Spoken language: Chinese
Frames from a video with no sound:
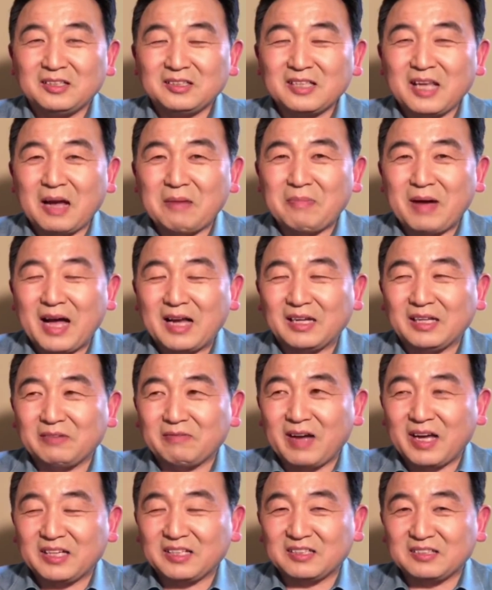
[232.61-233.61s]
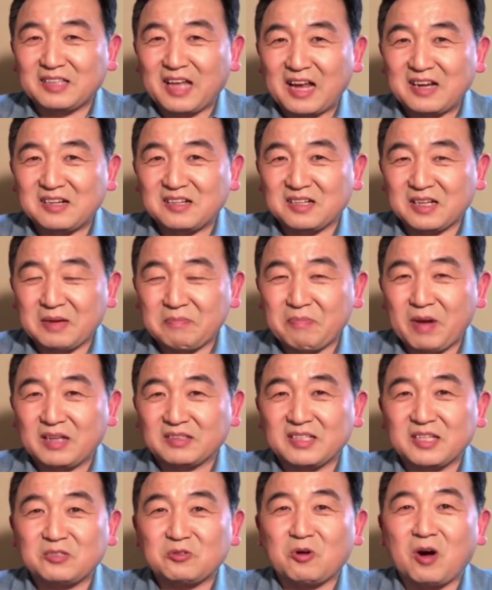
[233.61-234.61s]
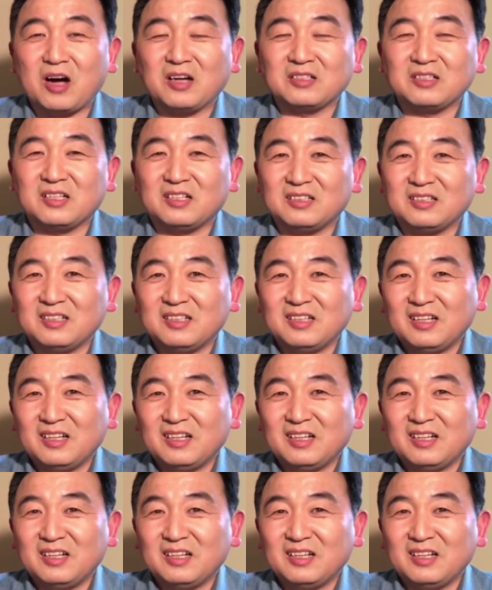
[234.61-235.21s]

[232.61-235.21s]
他把另外一个男人给绑在床上，